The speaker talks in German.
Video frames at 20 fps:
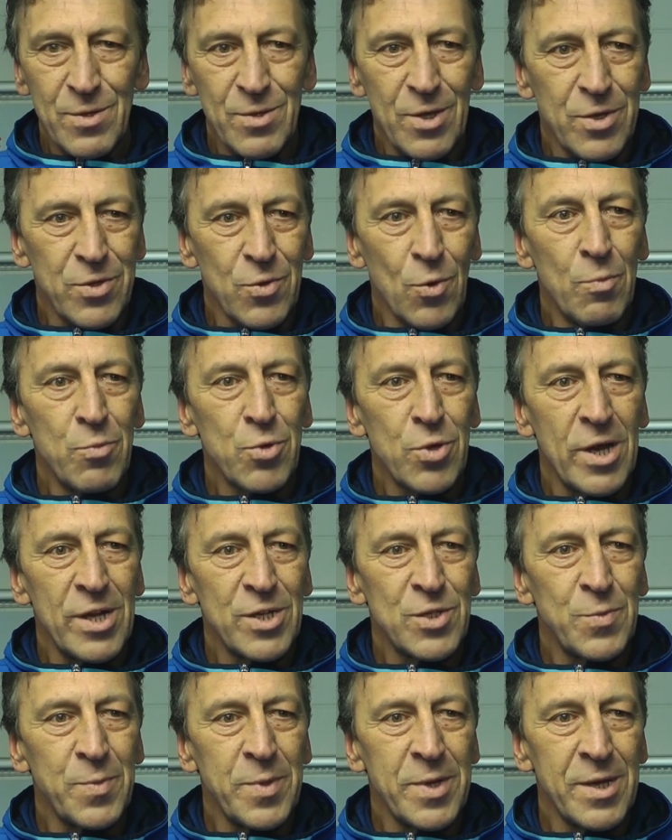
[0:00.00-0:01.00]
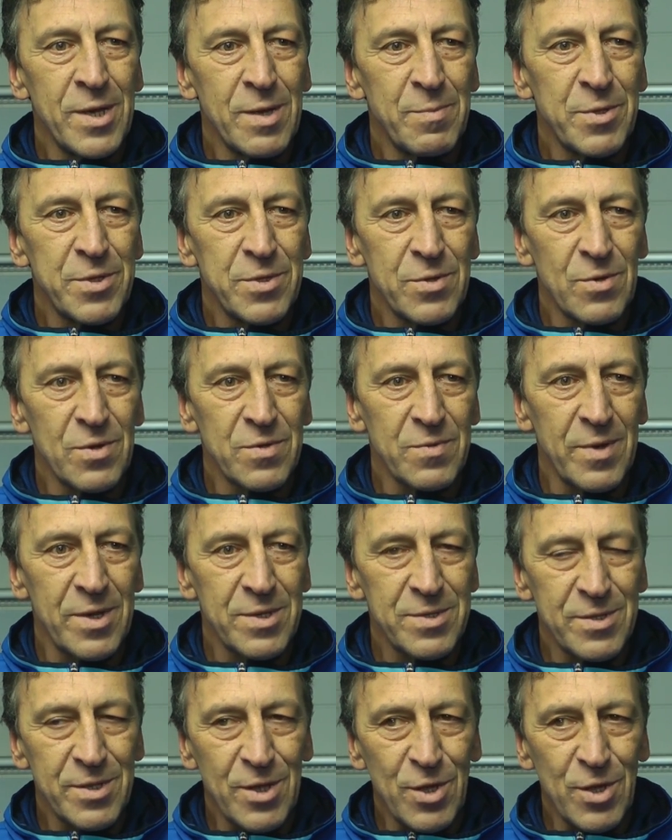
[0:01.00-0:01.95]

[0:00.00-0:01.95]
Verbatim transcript: das Umschaltspiel bzw.